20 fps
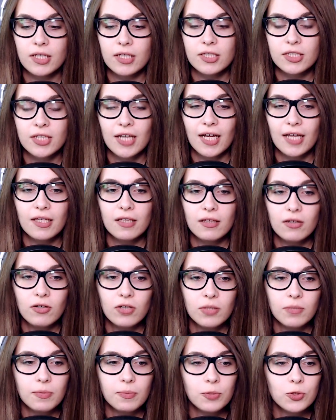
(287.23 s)
chrzanie
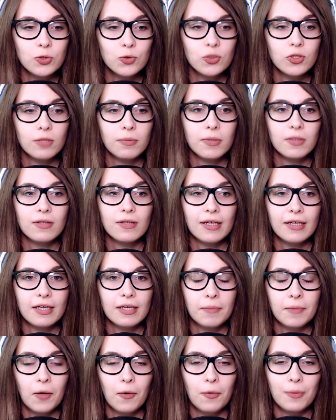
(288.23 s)
to i po prostu zrobię to tak,
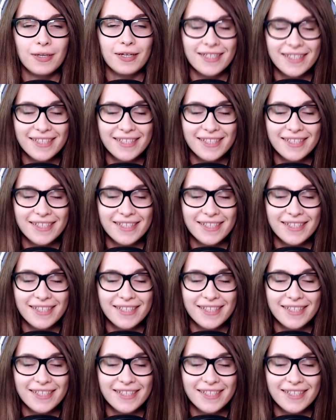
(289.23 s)
jak miało